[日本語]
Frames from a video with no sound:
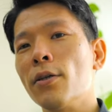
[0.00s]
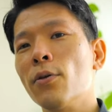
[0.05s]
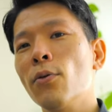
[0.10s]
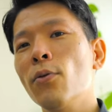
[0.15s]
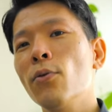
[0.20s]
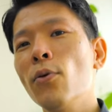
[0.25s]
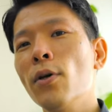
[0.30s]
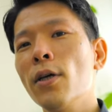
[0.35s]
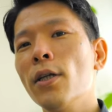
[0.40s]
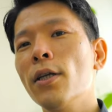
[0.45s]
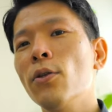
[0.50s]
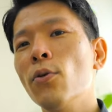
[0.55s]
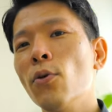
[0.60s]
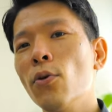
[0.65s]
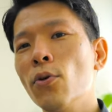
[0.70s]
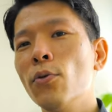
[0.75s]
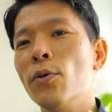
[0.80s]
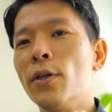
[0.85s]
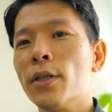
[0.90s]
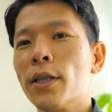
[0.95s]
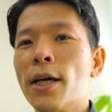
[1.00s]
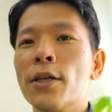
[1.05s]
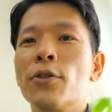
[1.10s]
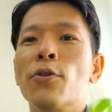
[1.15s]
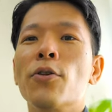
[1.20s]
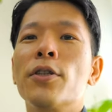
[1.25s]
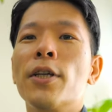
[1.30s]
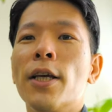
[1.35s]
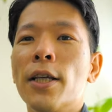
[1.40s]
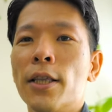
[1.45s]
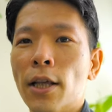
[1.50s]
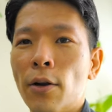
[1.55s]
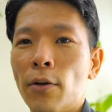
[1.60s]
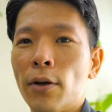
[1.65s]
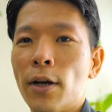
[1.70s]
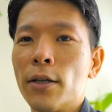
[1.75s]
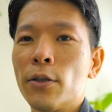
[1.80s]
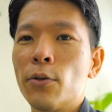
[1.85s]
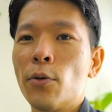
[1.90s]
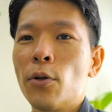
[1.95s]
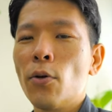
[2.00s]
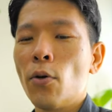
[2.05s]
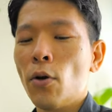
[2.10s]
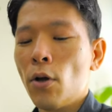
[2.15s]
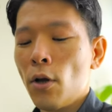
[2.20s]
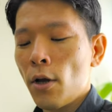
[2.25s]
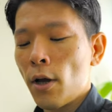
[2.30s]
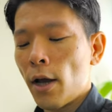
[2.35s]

その時にどういうふうに対処していったのか、それを、